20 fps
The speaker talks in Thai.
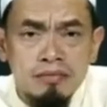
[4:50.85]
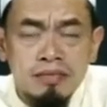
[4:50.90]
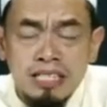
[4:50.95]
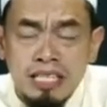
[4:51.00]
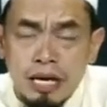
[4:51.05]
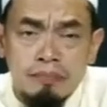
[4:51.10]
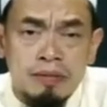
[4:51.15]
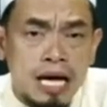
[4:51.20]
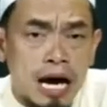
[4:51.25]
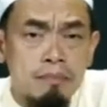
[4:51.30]
กั
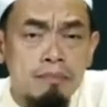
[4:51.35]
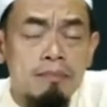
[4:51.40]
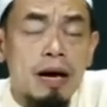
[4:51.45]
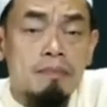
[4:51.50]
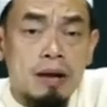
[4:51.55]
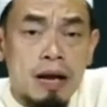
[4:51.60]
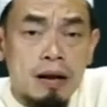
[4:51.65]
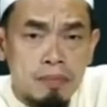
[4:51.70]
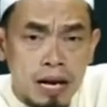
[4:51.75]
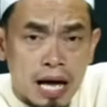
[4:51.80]
บทำแบบ
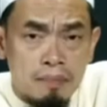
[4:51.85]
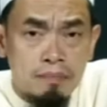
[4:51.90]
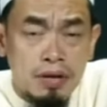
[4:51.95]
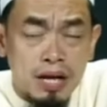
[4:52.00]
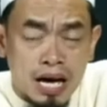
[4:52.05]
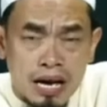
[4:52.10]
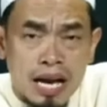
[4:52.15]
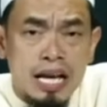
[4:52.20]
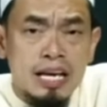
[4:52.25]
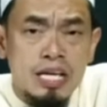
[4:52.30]
ลับๆอั
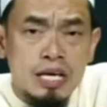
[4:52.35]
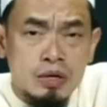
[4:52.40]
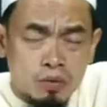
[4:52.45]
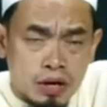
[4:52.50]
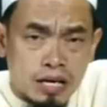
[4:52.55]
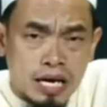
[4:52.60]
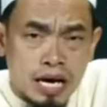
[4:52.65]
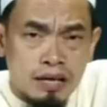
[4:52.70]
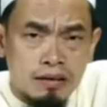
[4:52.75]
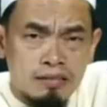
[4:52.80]
นไหนดีกว่า
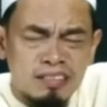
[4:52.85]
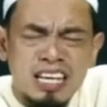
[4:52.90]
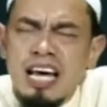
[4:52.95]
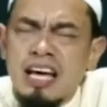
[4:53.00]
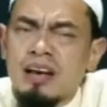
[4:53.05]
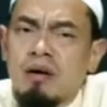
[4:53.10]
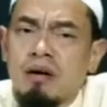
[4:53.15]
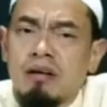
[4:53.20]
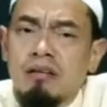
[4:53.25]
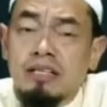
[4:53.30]
กันแน่
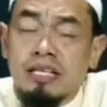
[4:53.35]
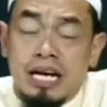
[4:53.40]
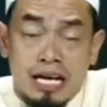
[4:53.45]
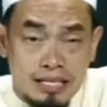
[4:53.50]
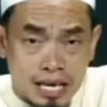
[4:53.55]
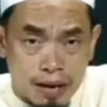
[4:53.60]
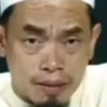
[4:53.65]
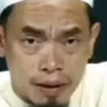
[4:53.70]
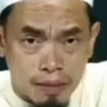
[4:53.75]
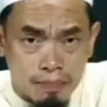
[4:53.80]
นอนการ
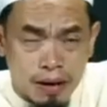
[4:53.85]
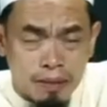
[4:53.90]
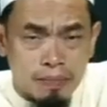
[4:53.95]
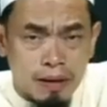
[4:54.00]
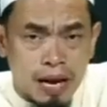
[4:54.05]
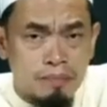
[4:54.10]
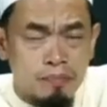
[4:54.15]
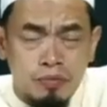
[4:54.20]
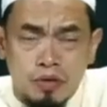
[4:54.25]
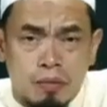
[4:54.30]
ทำแบบลั
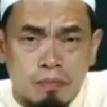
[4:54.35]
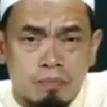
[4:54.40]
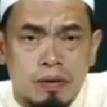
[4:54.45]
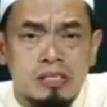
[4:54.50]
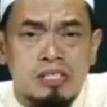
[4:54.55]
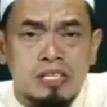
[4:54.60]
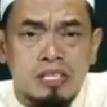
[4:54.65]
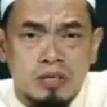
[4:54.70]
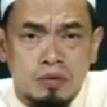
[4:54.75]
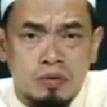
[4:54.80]
บๆย่อมประ
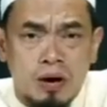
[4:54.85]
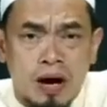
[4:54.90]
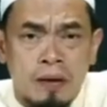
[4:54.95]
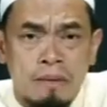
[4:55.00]
เสริฐกว่า